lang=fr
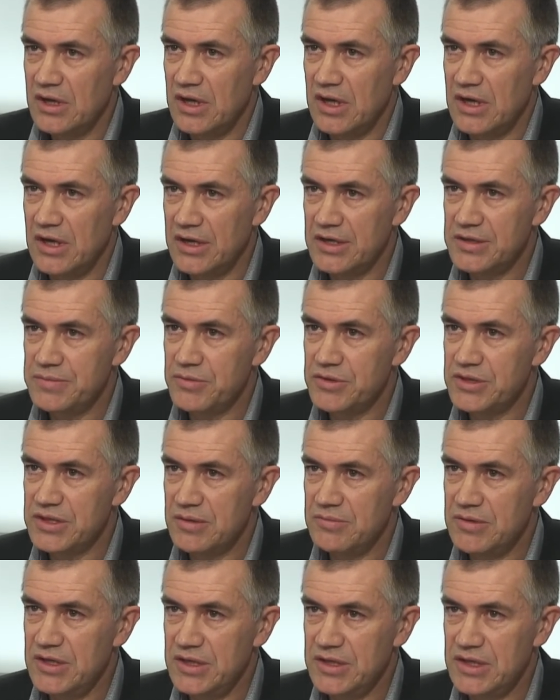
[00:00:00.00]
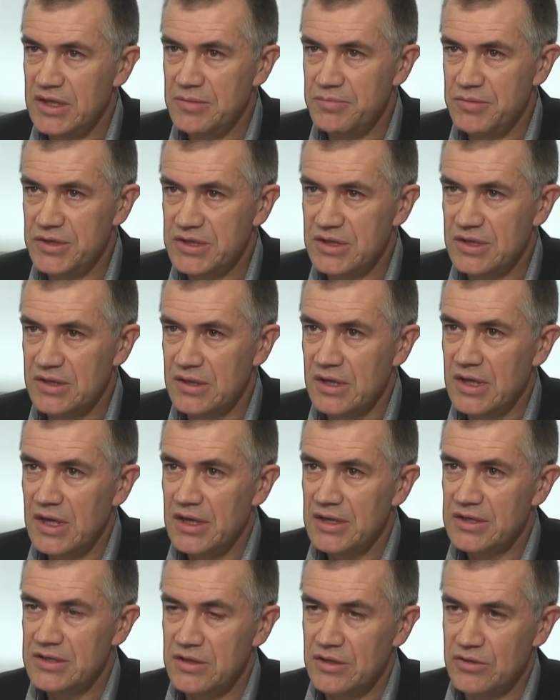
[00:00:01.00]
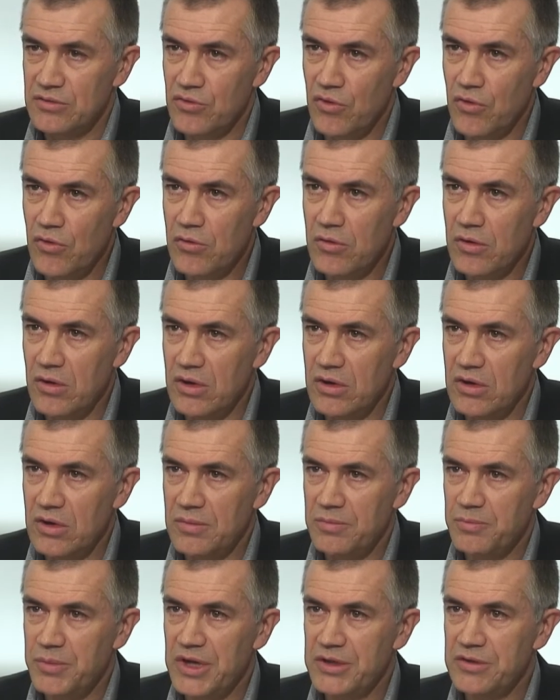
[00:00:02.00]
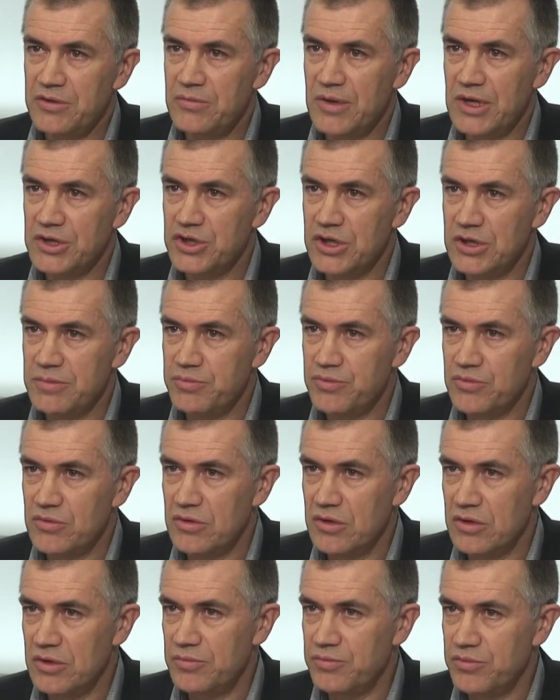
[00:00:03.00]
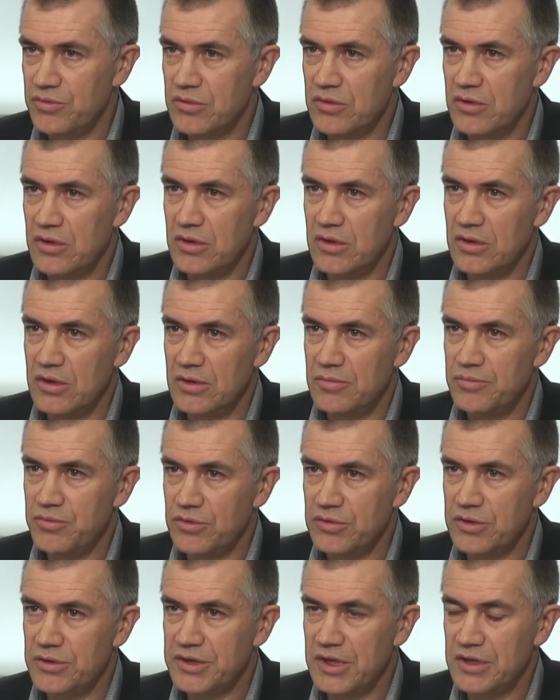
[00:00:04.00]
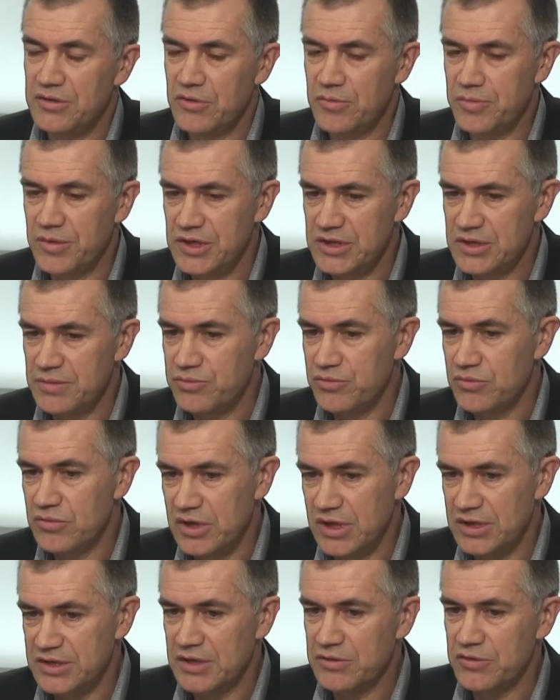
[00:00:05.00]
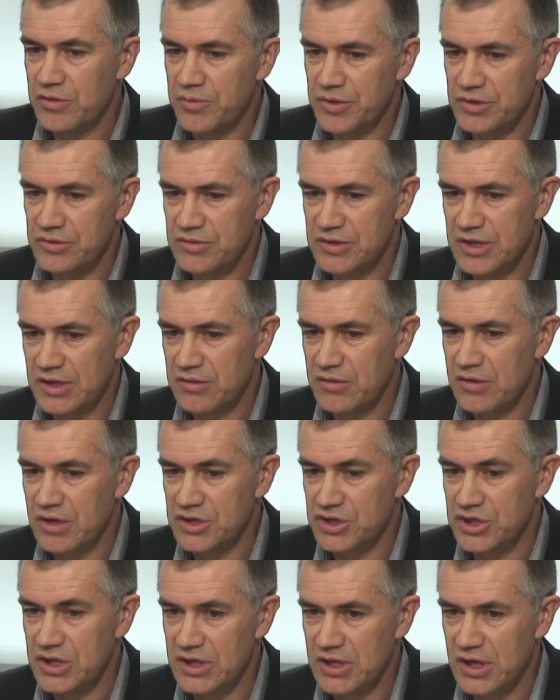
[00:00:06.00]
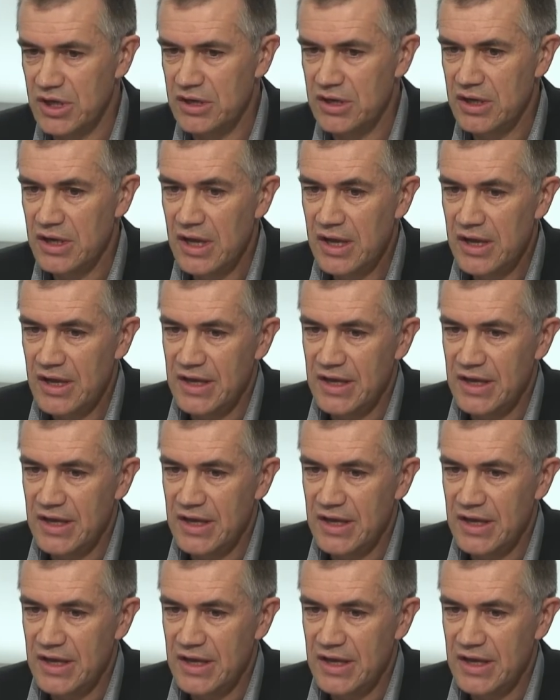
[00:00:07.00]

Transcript: à la responsabilité, puisque c'est un gros euh, pan de marché pour, euh, pour, pour notre entreprise et pour les entreprises du secteur en général.